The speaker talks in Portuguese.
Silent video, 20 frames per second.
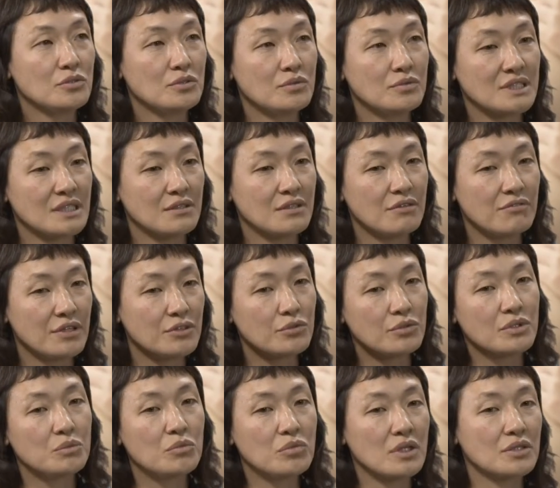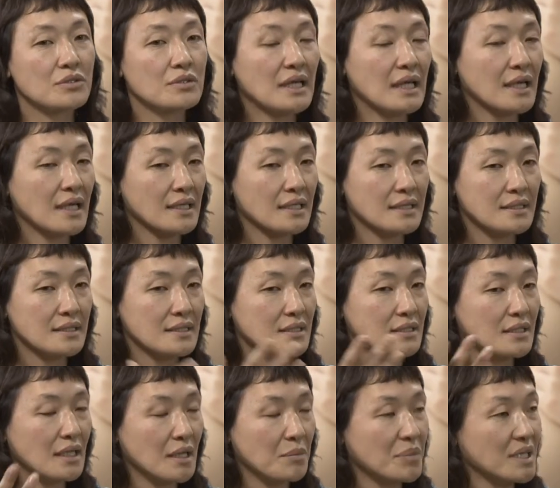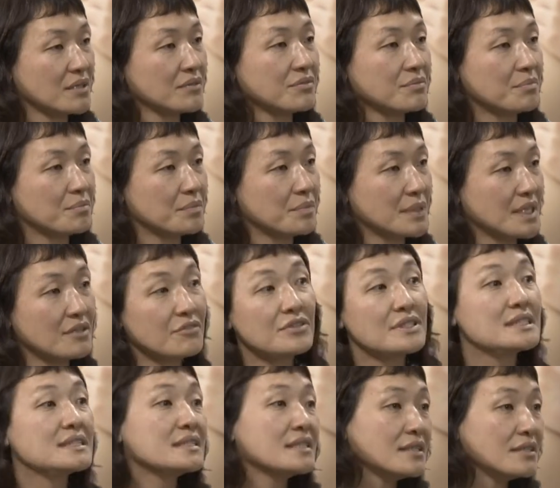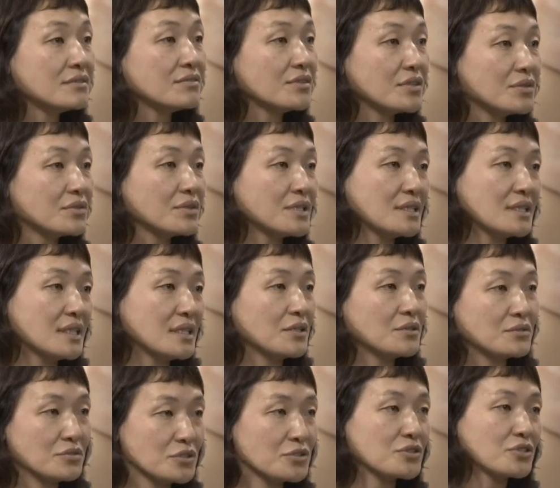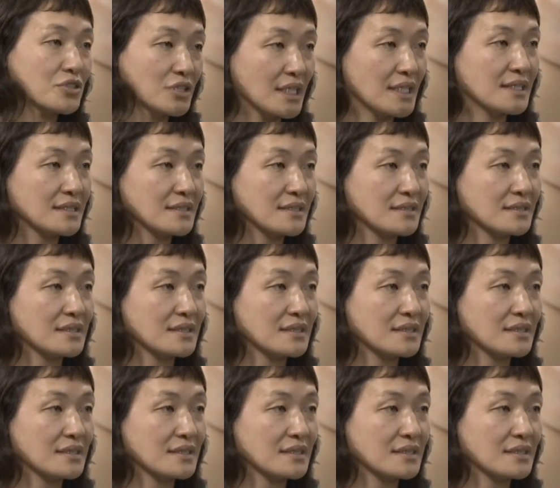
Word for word: ser um evento é, que é pre, previsível e não de urgência.